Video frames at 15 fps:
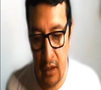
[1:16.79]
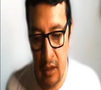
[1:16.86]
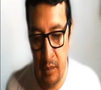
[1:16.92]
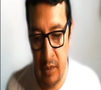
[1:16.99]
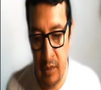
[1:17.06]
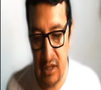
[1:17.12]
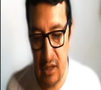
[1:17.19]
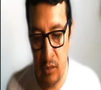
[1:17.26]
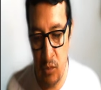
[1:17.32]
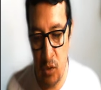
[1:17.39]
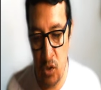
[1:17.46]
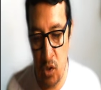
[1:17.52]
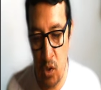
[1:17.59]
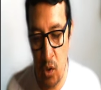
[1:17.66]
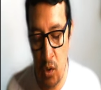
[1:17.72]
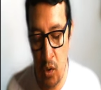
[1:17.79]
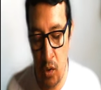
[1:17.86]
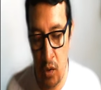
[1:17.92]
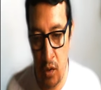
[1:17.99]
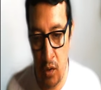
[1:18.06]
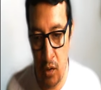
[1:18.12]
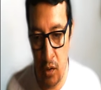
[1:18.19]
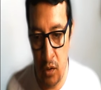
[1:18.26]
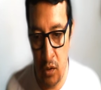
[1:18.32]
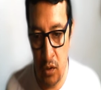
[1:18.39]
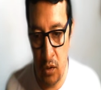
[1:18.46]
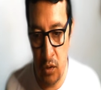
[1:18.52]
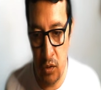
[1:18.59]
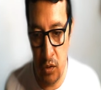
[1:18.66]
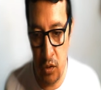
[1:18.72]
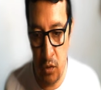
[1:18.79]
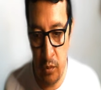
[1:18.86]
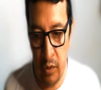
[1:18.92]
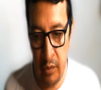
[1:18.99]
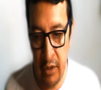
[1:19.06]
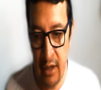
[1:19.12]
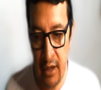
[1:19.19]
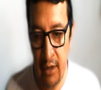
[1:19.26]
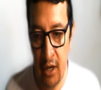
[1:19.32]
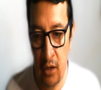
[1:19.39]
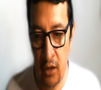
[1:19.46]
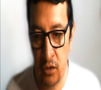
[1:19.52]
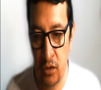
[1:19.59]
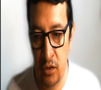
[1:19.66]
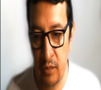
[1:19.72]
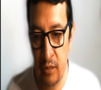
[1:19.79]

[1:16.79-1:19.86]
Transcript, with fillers: empecemos con, oh, con Viviana Veloz.